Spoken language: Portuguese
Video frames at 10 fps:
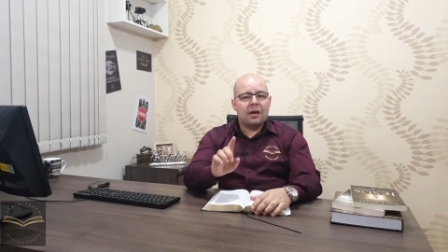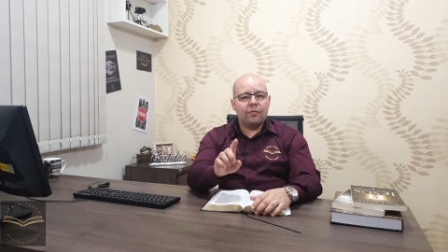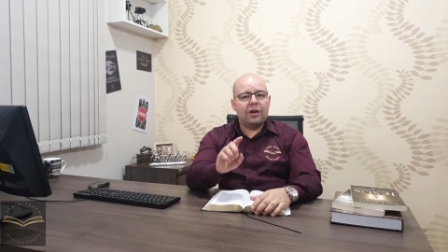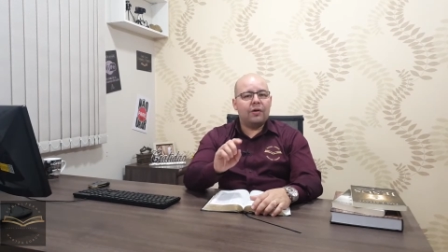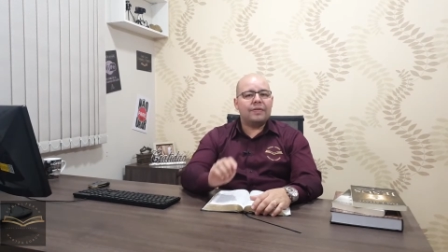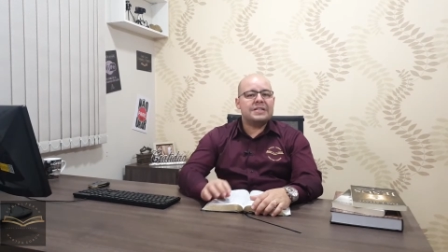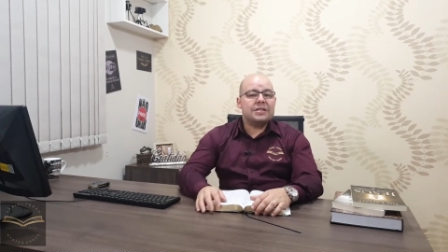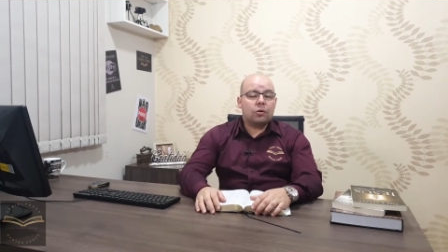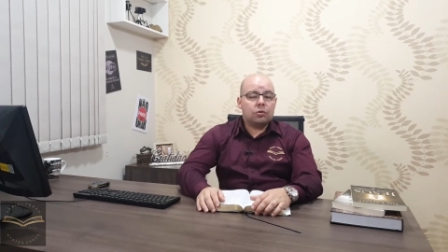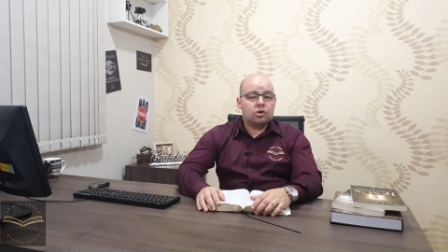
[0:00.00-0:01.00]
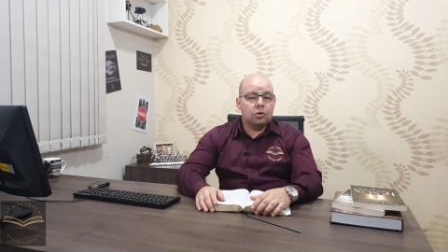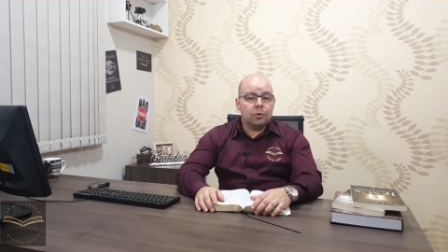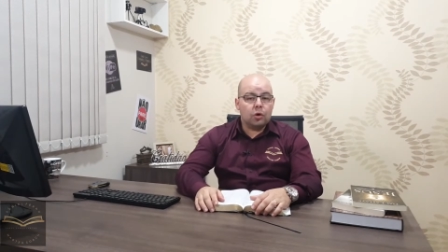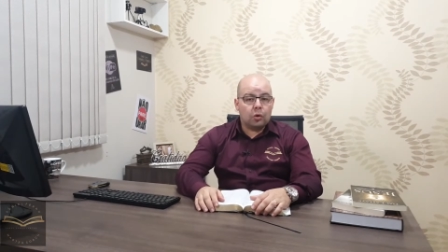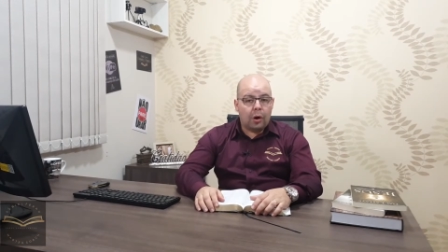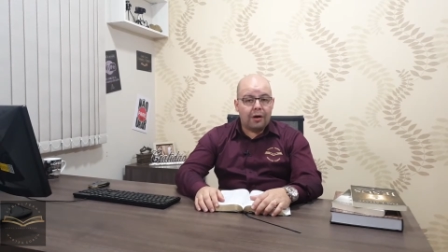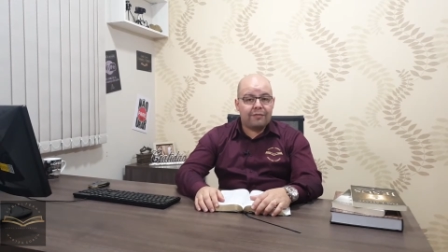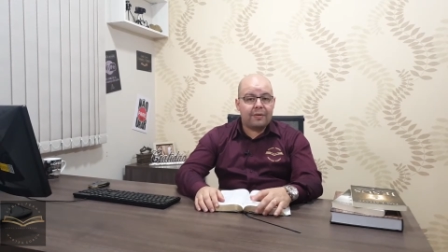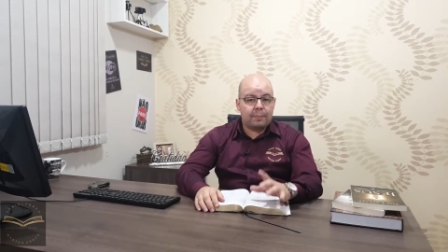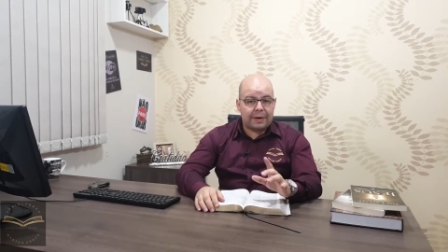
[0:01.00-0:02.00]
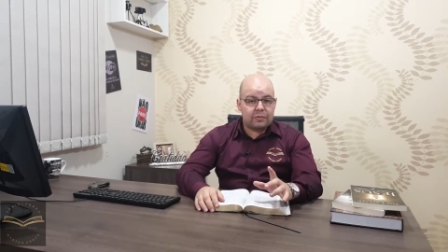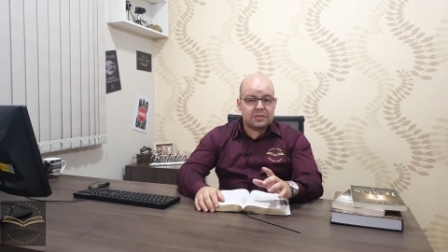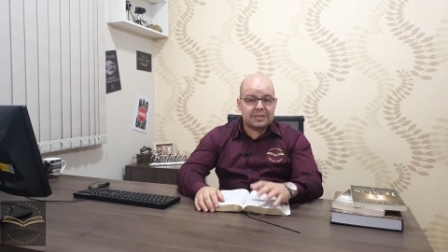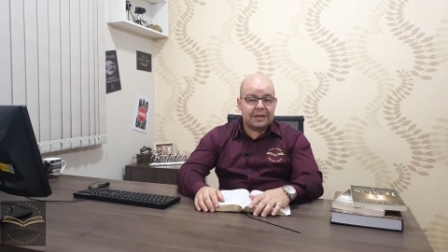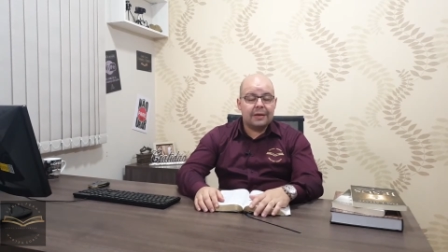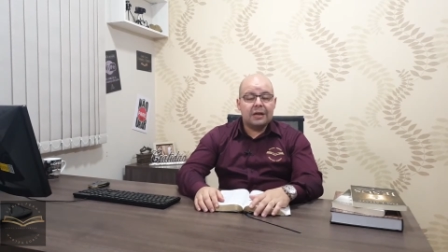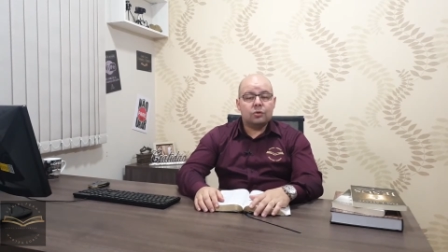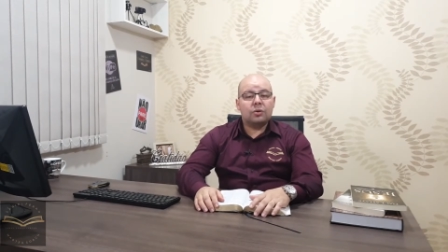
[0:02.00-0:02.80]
Eu vou ler o versículo de número 9 para você